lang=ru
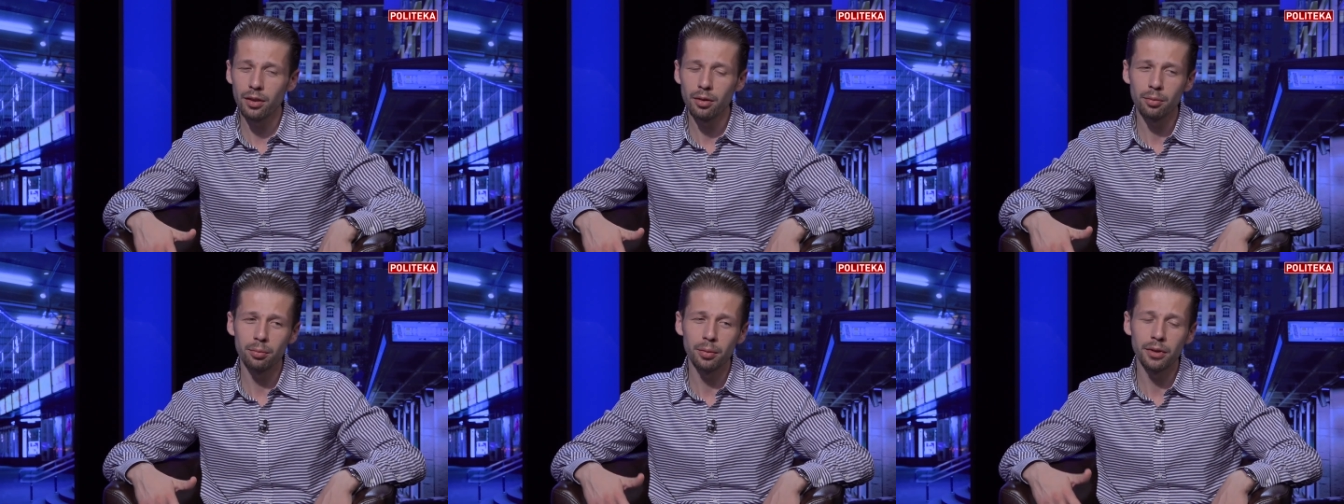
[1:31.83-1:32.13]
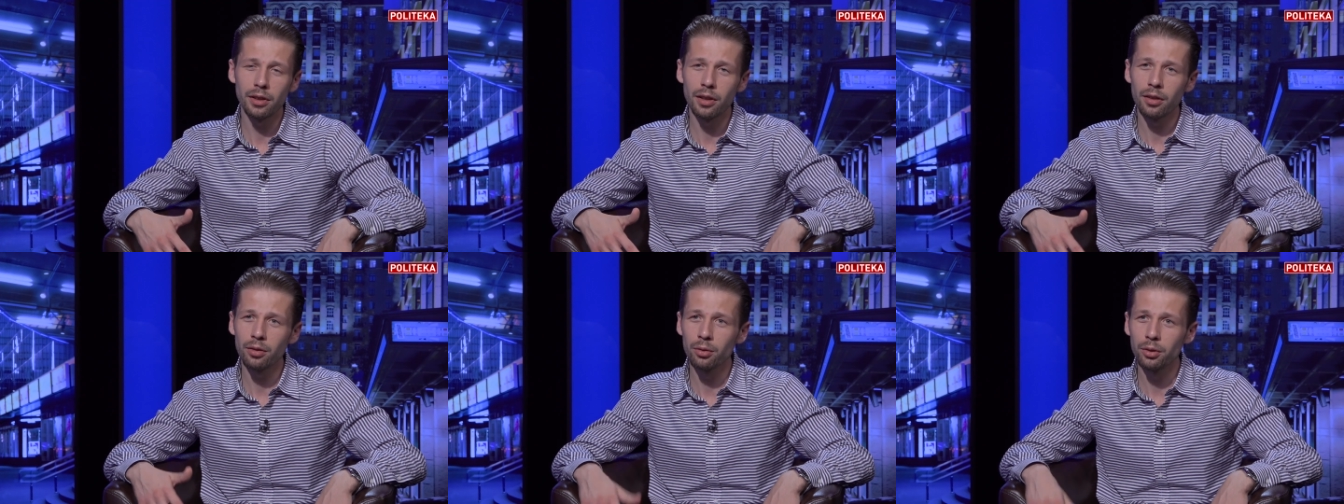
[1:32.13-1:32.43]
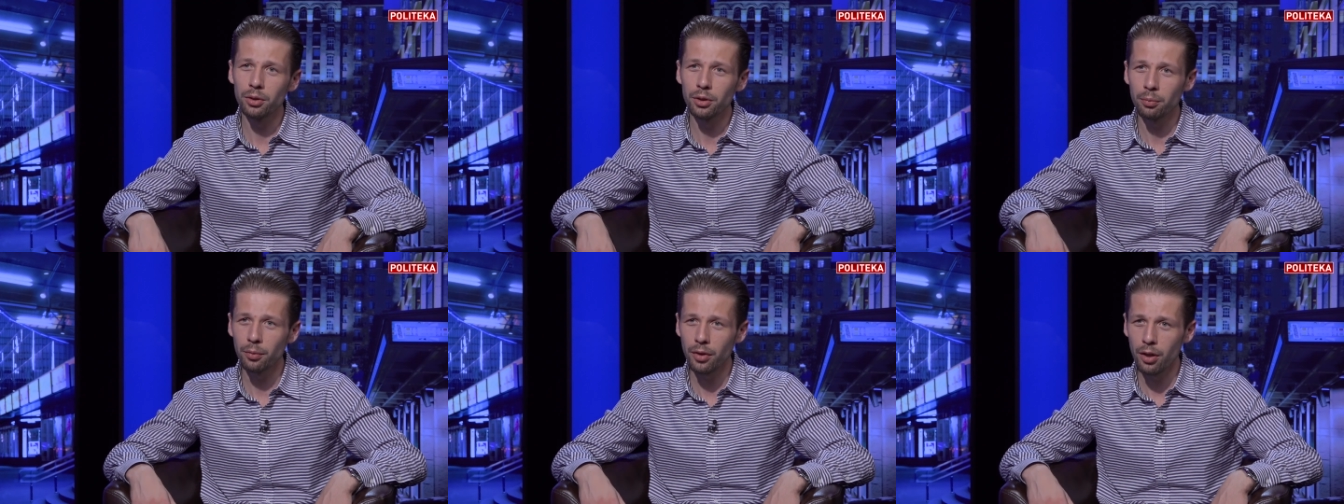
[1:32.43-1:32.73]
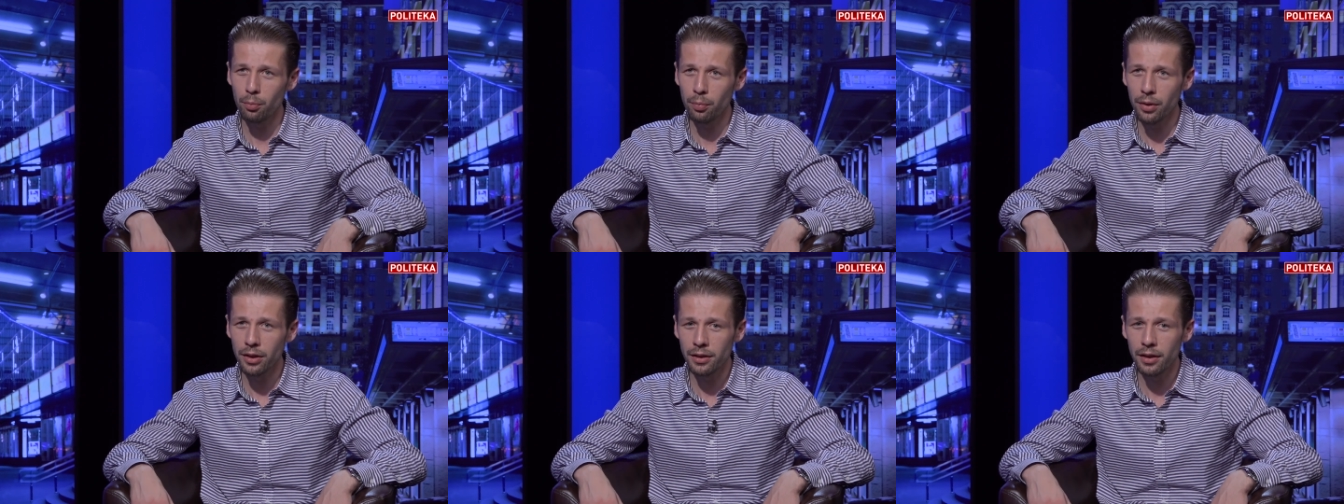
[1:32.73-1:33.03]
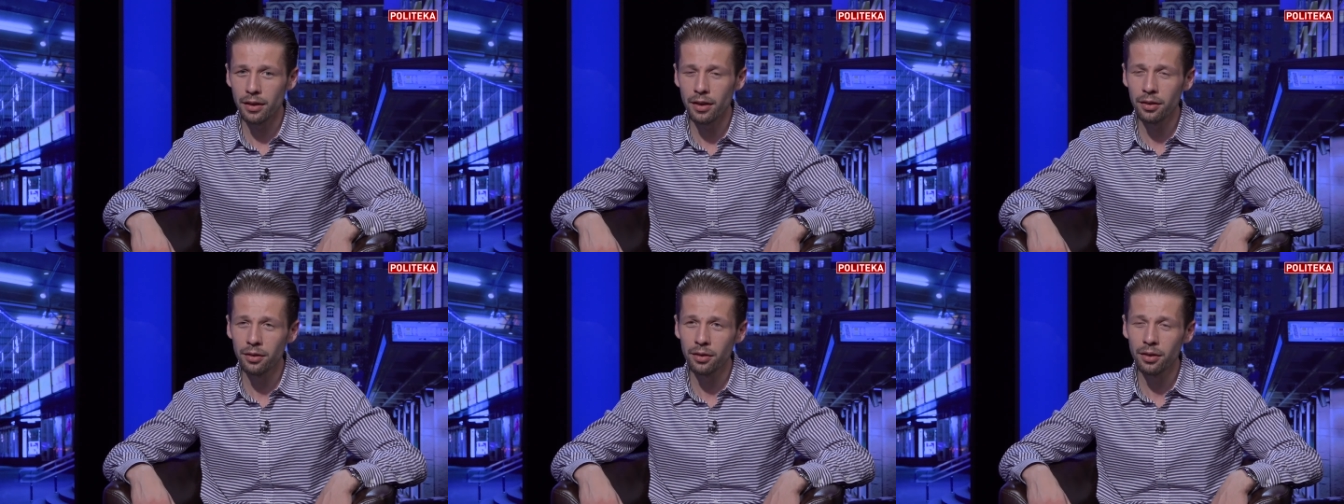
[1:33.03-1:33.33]
а в последующем как
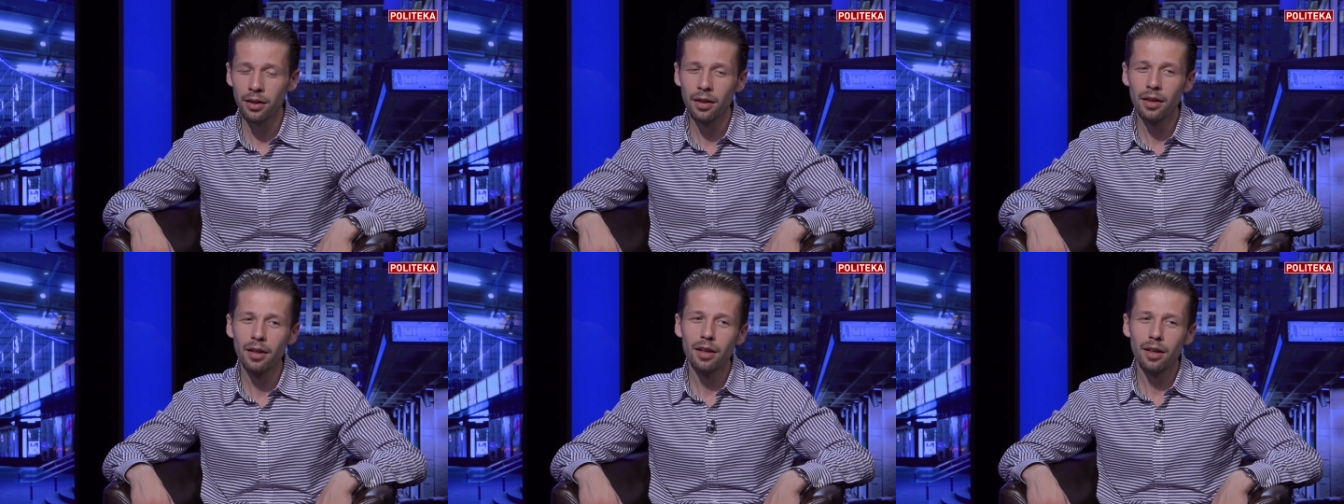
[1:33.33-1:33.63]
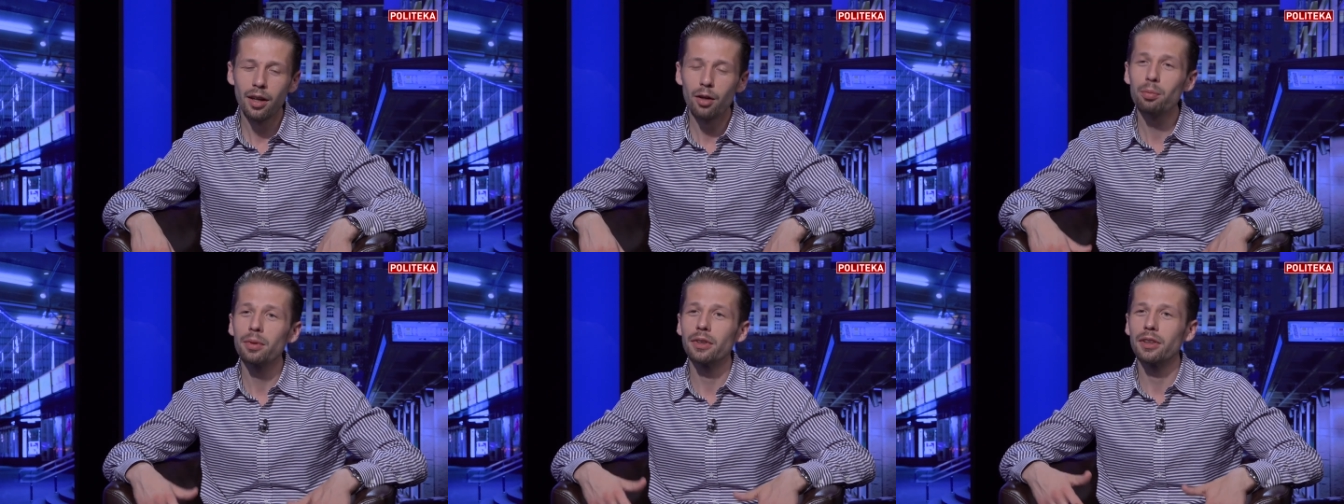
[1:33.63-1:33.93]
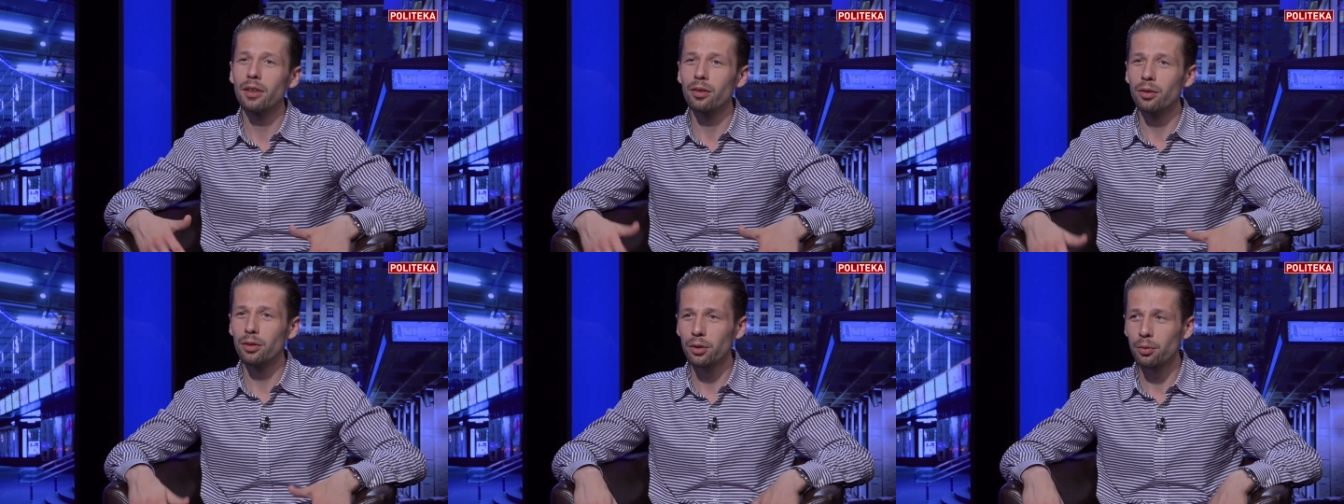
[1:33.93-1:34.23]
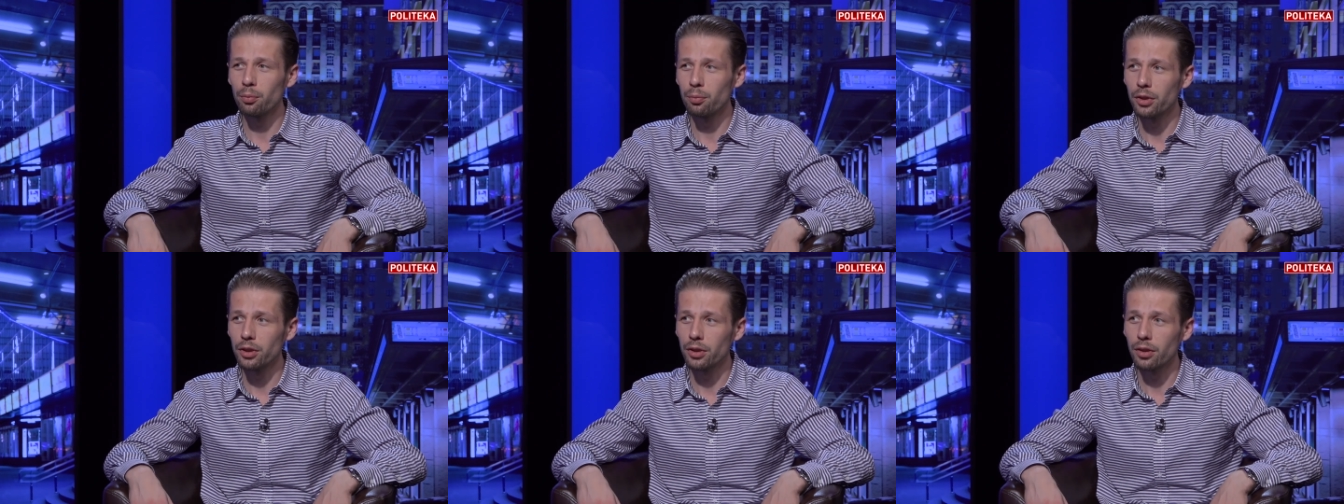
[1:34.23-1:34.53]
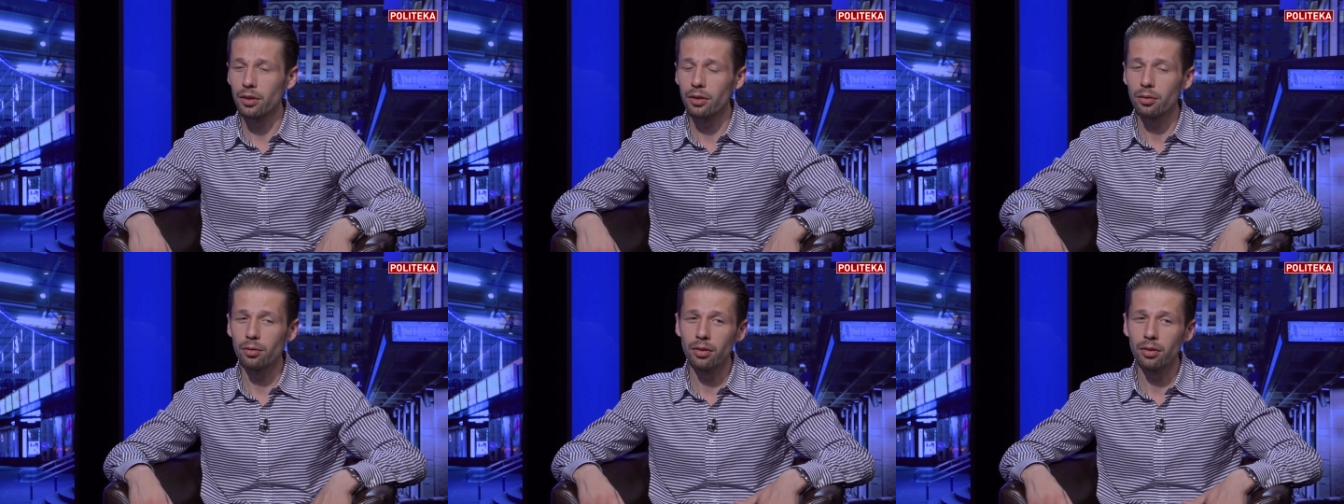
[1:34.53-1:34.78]
президент, а в последующем бежал.